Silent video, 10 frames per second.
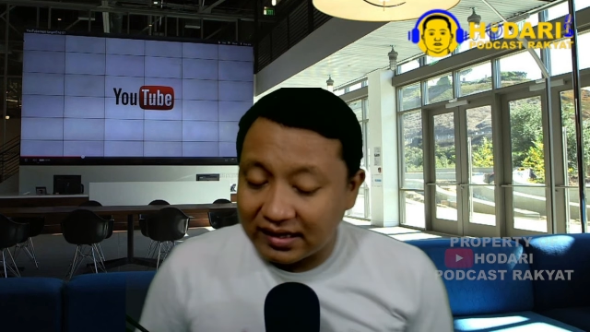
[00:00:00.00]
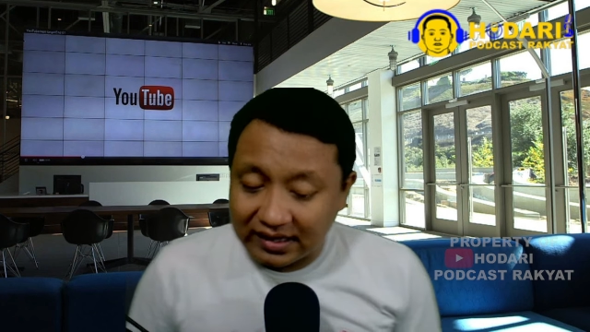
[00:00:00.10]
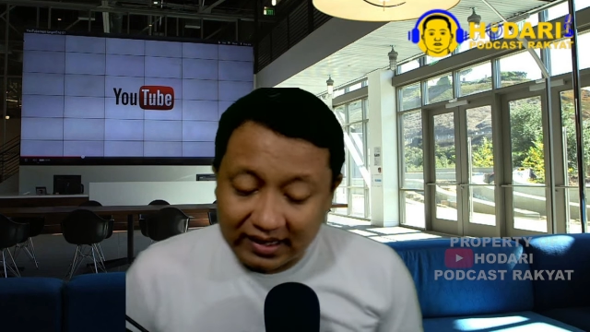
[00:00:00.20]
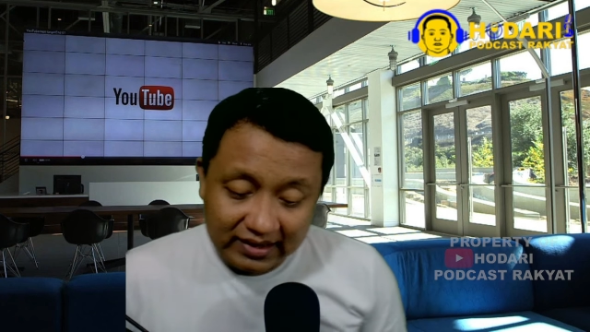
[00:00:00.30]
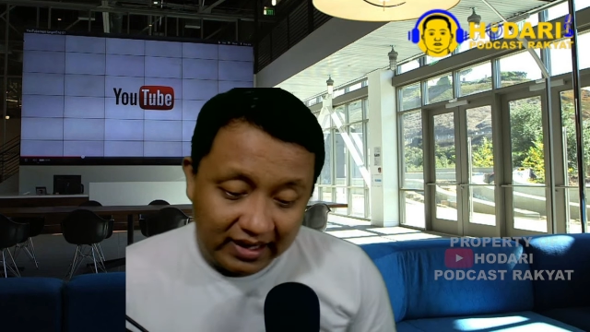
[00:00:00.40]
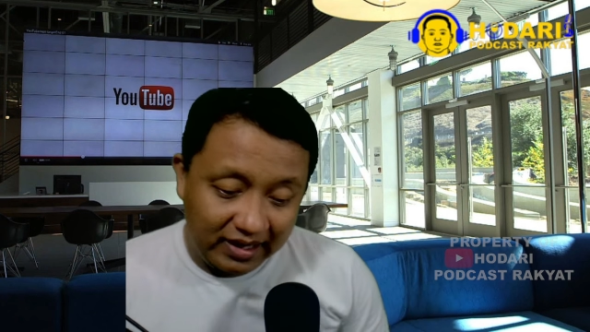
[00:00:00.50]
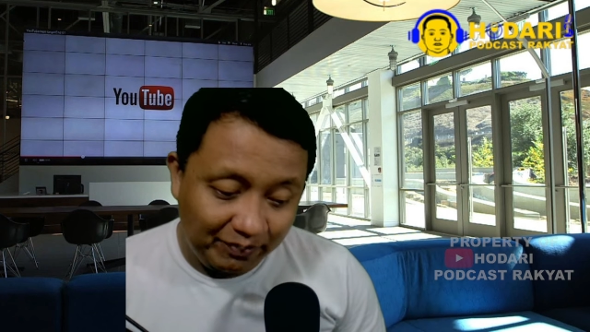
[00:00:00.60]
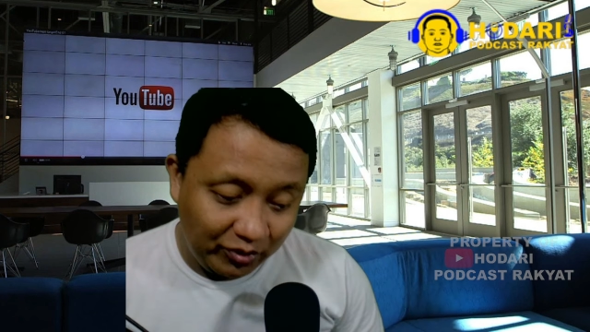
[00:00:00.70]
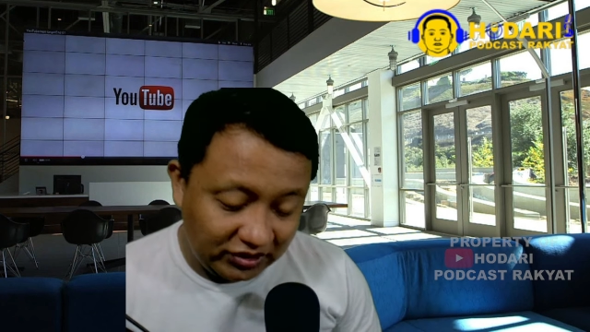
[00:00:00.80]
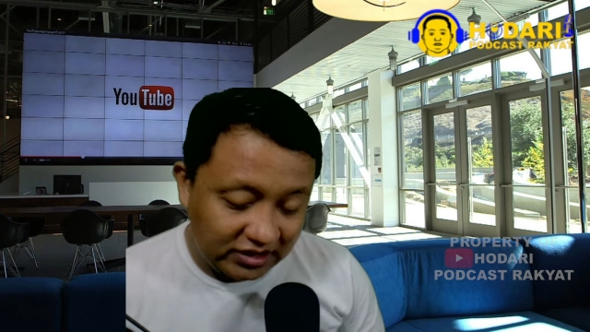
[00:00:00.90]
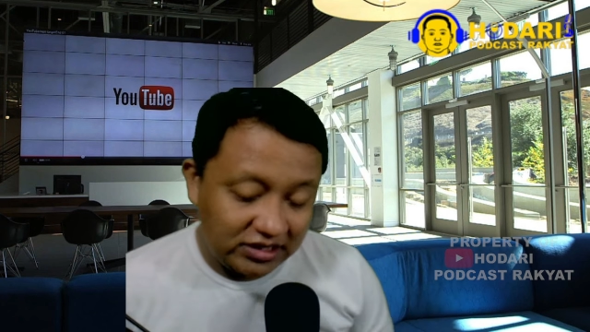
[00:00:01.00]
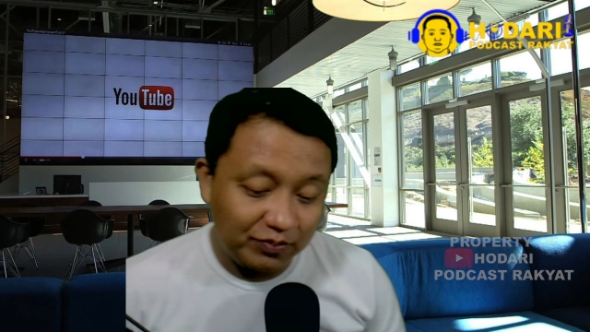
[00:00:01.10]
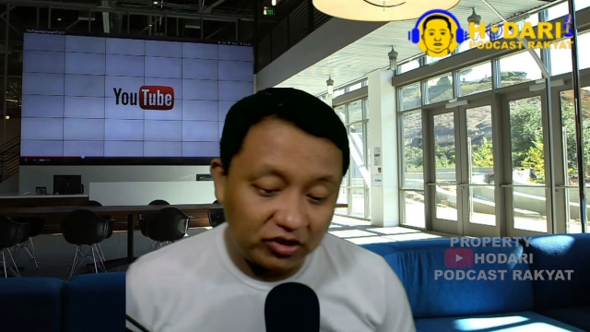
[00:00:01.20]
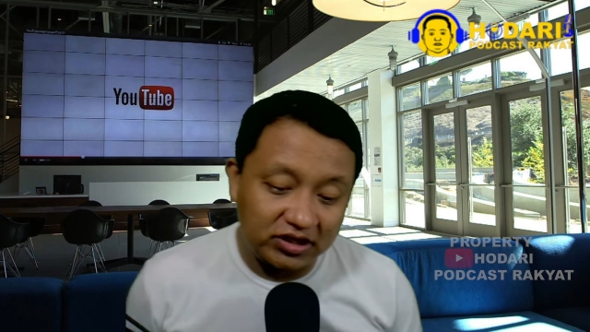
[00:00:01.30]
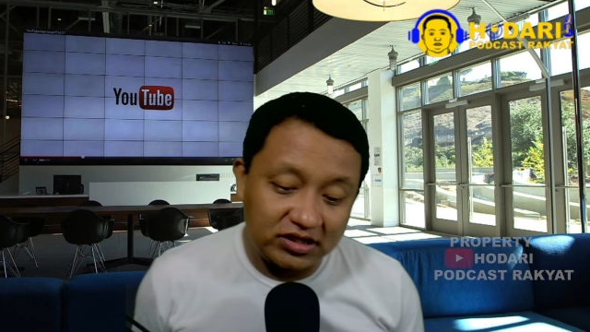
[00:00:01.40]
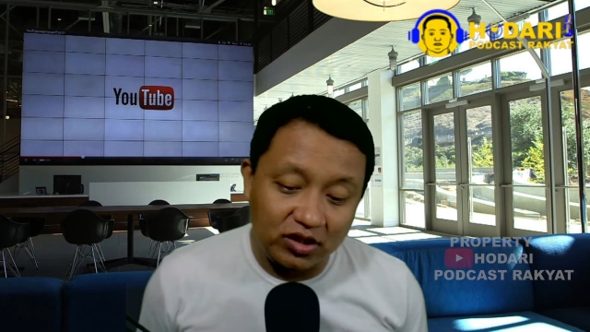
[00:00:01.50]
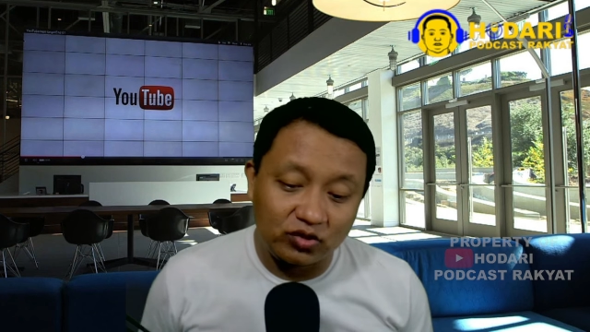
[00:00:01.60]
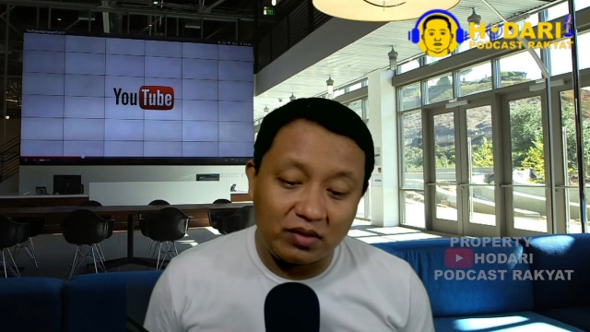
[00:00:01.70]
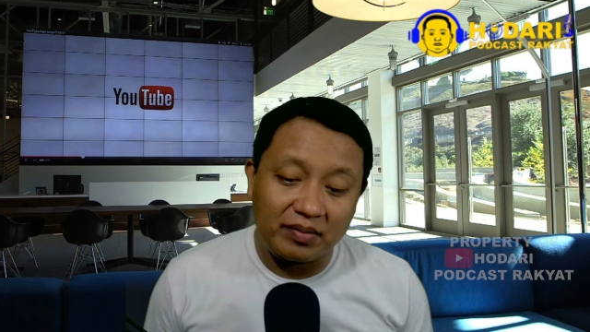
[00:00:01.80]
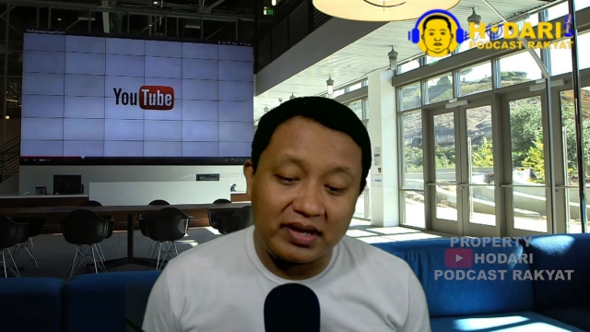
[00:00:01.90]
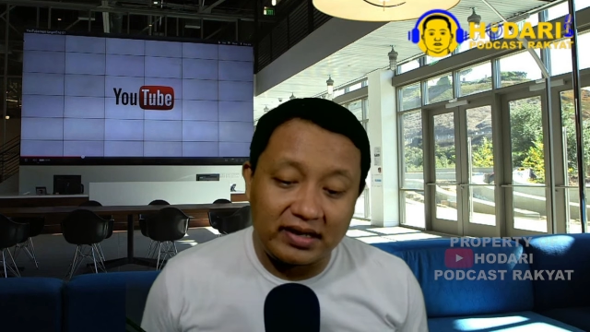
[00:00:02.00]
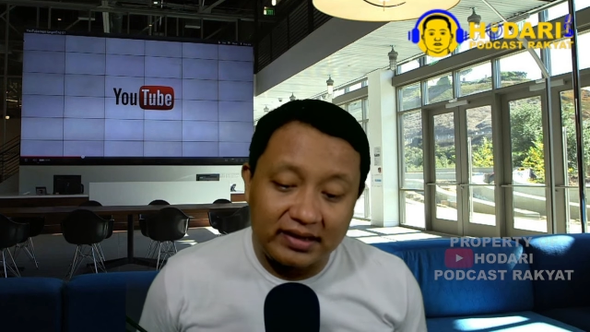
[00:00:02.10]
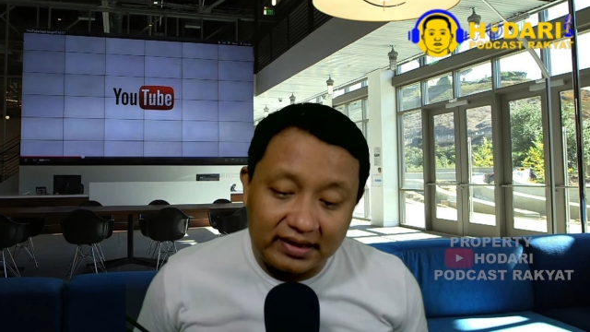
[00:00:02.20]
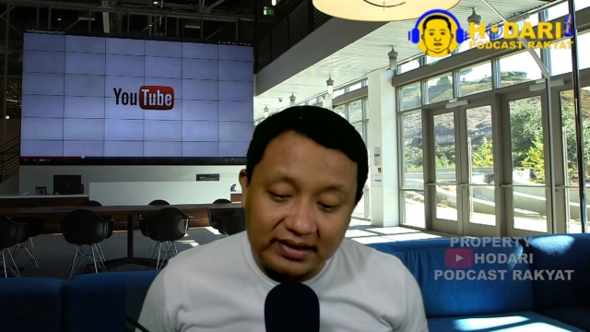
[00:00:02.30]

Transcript: Karena potensi-potensi untuk memenangkan